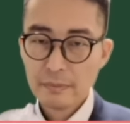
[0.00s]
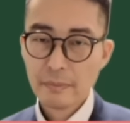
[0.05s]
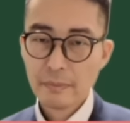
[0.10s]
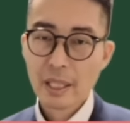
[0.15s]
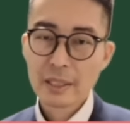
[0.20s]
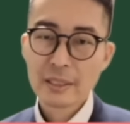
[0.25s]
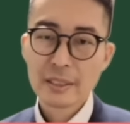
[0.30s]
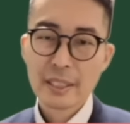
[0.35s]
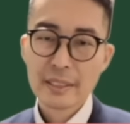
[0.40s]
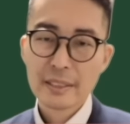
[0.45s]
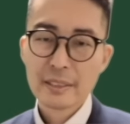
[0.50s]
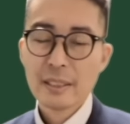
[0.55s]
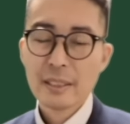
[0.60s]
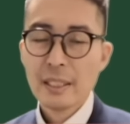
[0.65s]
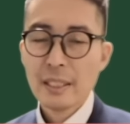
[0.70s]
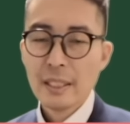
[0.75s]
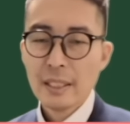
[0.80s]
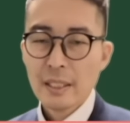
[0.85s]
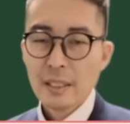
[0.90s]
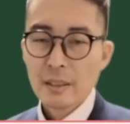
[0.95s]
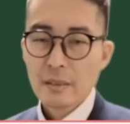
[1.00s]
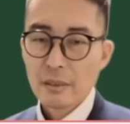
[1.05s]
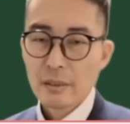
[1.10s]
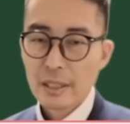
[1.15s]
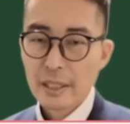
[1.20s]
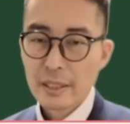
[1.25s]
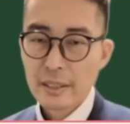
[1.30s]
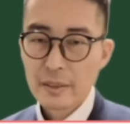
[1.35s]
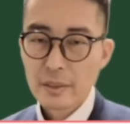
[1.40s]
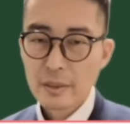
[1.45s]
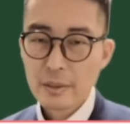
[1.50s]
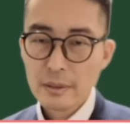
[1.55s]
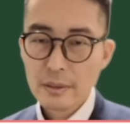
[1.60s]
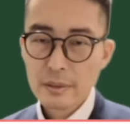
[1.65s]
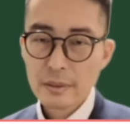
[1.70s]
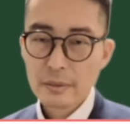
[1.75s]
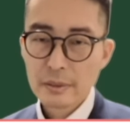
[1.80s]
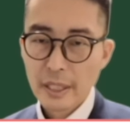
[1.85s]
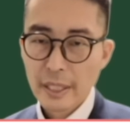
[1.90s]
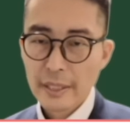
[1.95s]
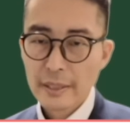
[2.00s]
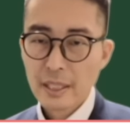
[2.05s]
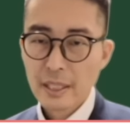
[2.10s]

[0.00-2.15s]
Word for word: ×です。これはですね、相続や遺